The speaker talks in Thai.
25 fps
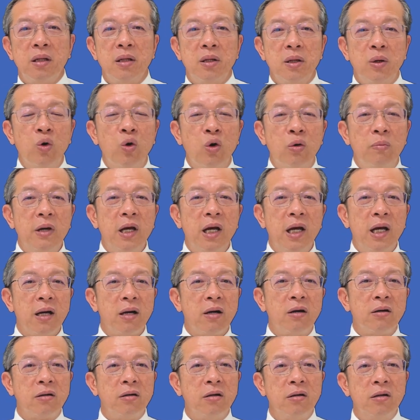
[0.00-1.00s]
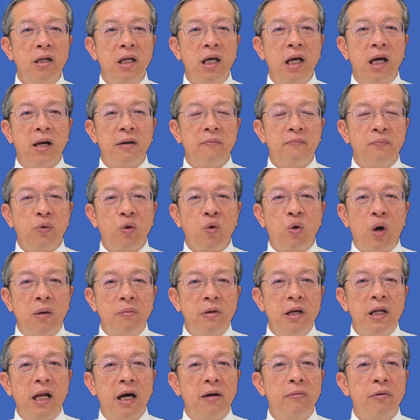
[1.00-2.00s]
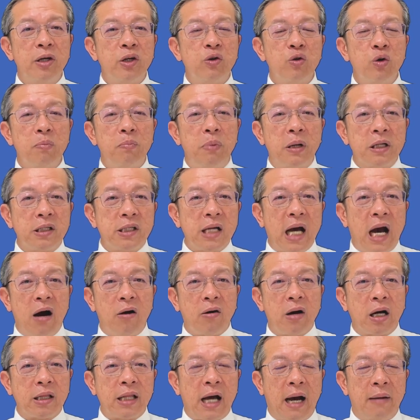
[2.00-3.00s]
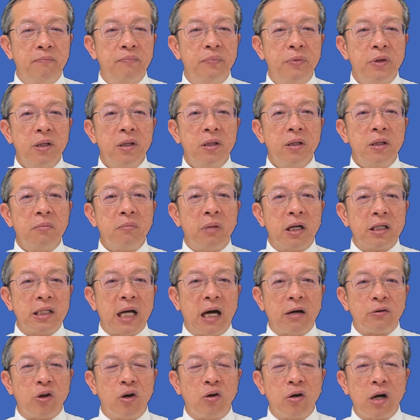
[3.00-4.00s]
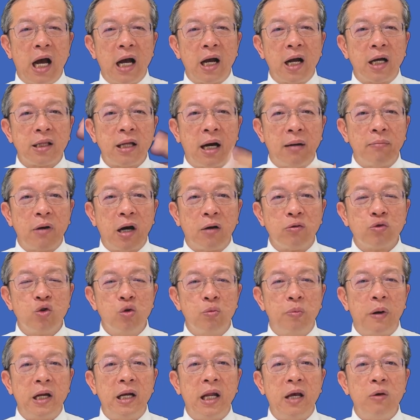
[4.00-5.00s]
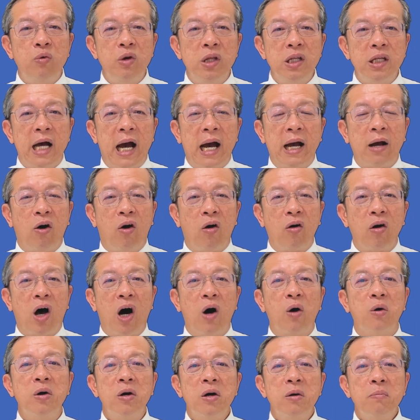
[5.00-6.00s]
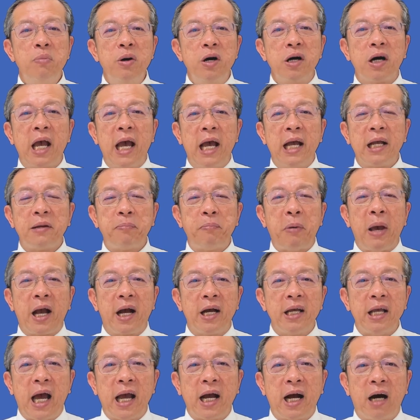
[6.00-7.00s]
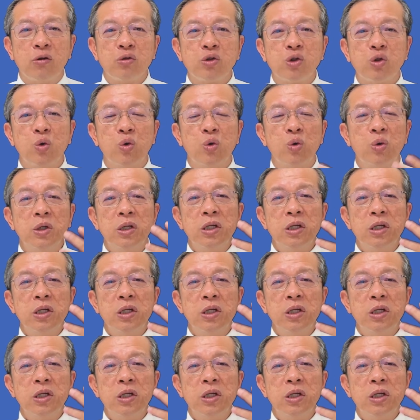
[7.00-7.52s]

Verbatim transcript: รู้ไหมฮะก็คือเนี่ยความลี้ลับแห่งชีวิตพระเจ้ากระทำ พระเจ้าต้องการกระทำเข้าสู่ภายในวิญญาณของเรา เพื่อแผ่ขยายเข้าสู่